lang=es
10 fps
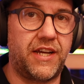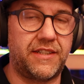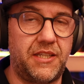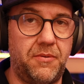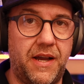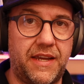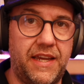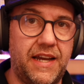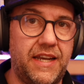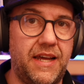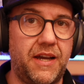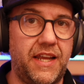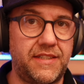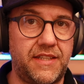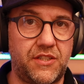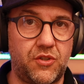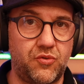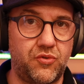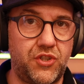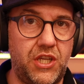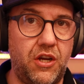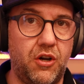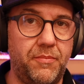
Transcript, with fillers: activa que gana gracias a sus cinco